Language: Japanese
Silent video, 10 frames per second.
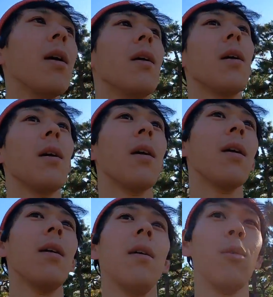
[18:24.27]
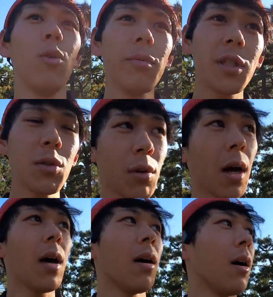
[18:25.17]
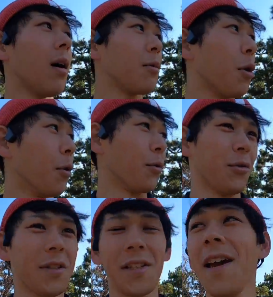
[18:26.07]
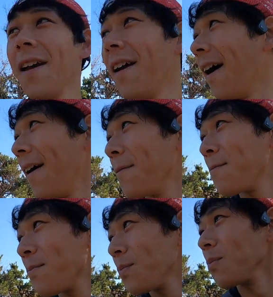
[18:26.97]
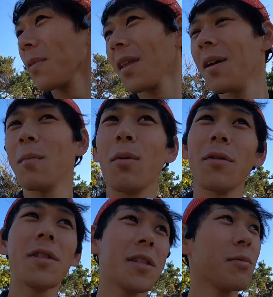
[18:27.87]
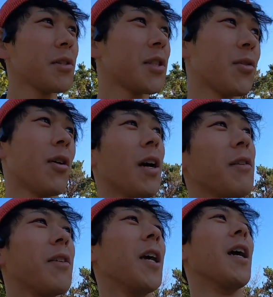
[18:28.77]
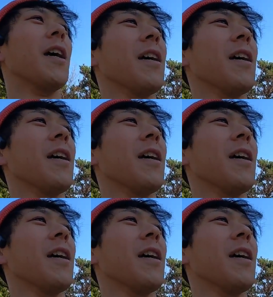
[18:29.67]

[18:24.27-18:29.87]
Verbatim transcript: えー、伸びしろがあるということですねはいポジティブ思考がえぐいね